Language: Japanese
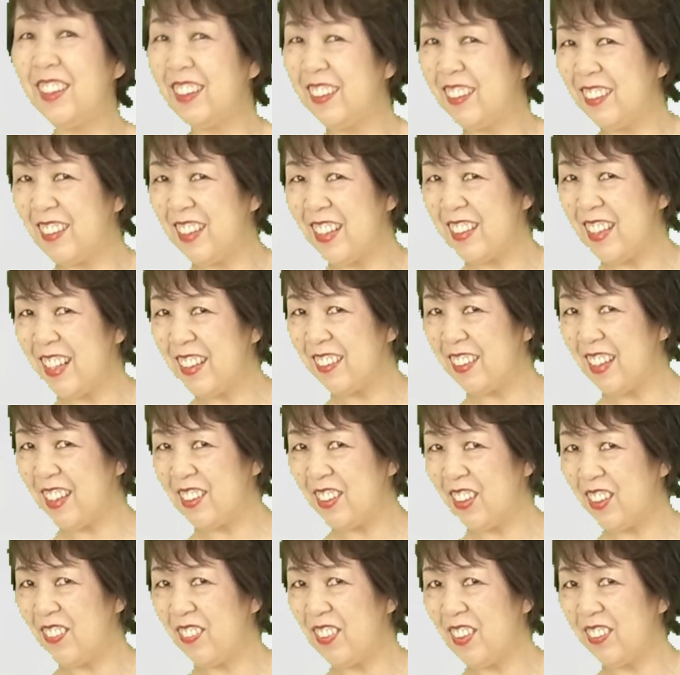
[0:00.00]
といくらだった
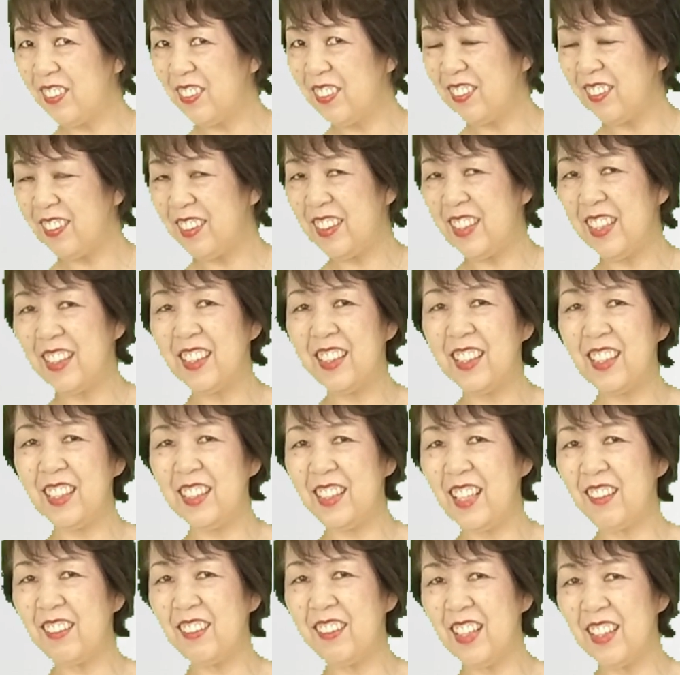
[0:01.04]
と思うって聞
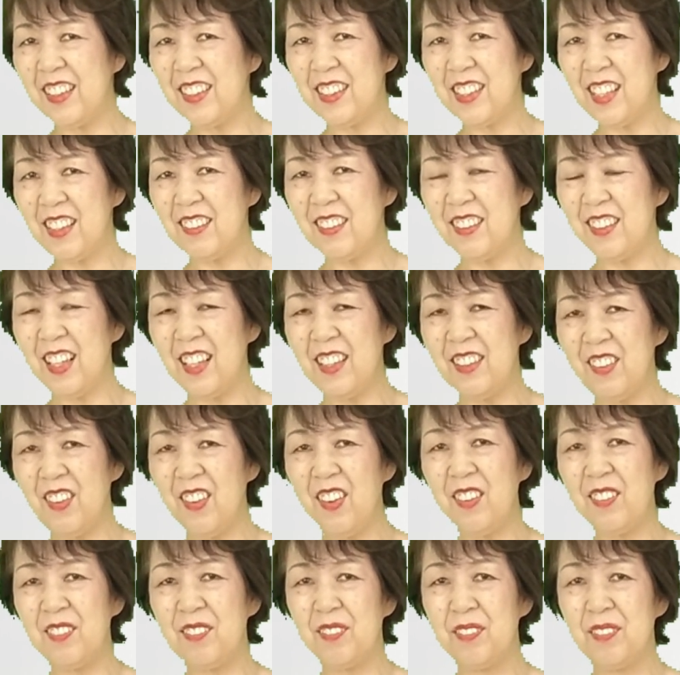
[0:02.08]
きたくなっちゃうぐらい
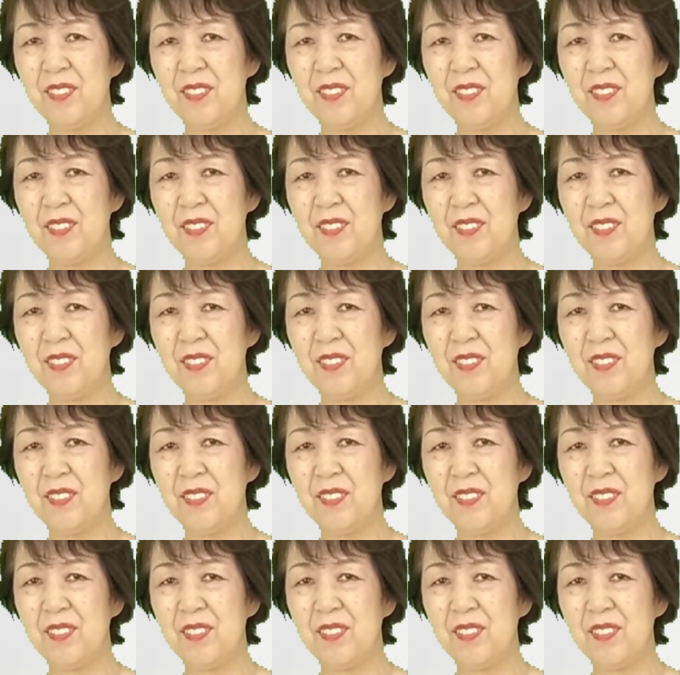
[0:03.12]
の